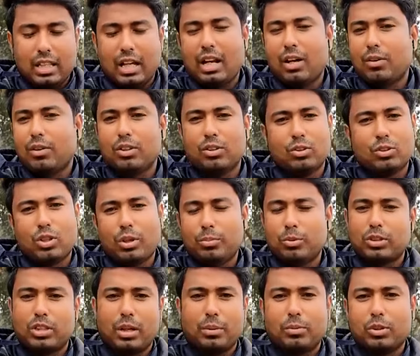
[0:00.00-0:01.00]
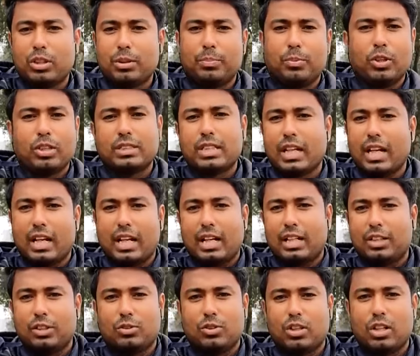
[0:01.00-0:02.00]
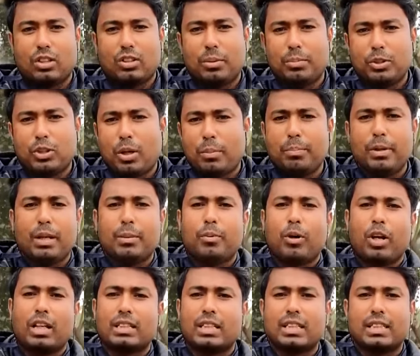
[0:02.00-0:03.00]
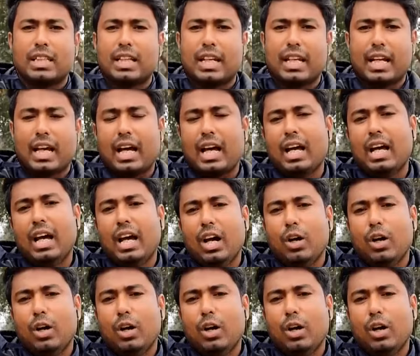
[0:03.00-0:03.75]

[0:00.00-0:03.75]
তারাও কিন্তু সমস্যার মধ্যে পড়েছে এখানকার কৃষকরা তবে সব মিলে বলা যায় যে রেখা